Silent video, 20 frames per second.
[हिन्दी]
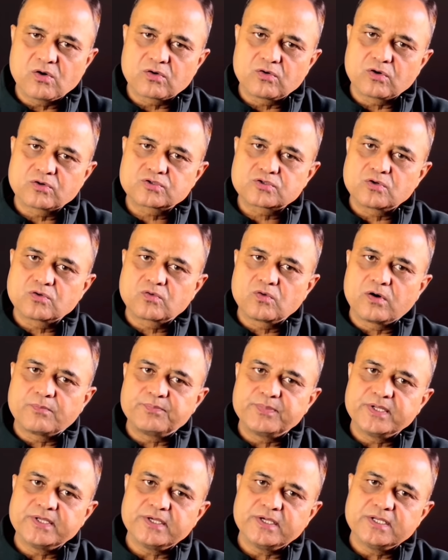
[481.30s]
और डॉक्टरों को
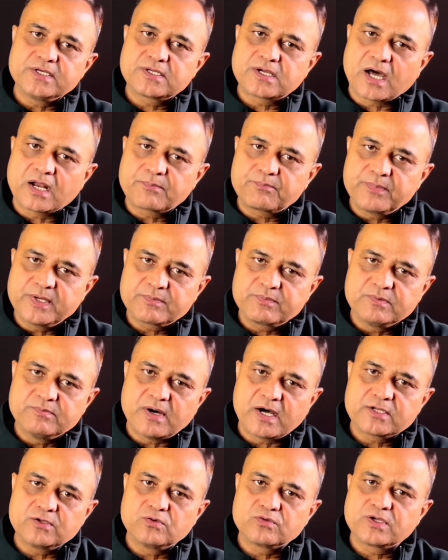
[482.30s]
अपनी इन काल्पनिक
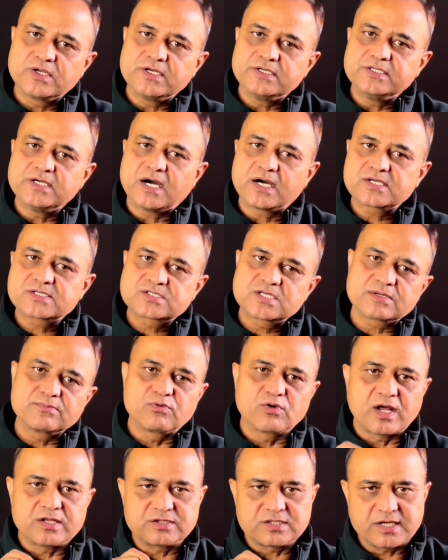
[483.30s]
बीमारियों के लिए अक्सर
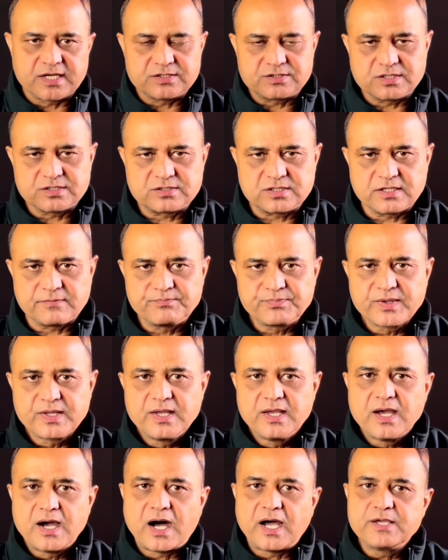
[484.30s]
बुलाते रहते थे
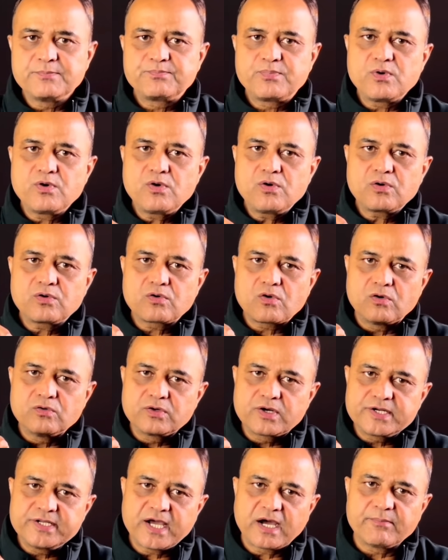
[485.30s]

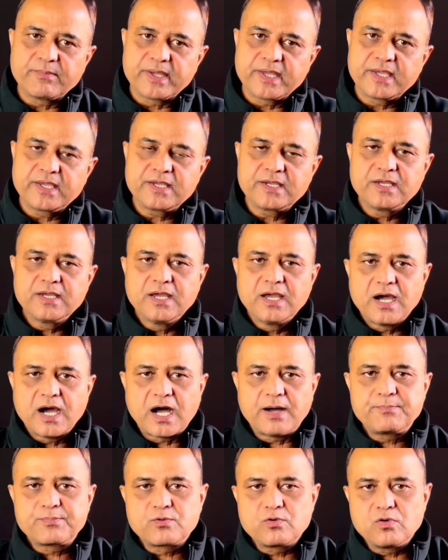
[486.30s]
हाइपोकोंड्रिया में
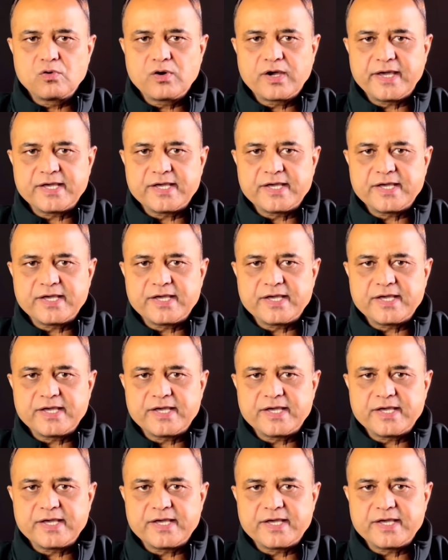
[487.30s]
आपको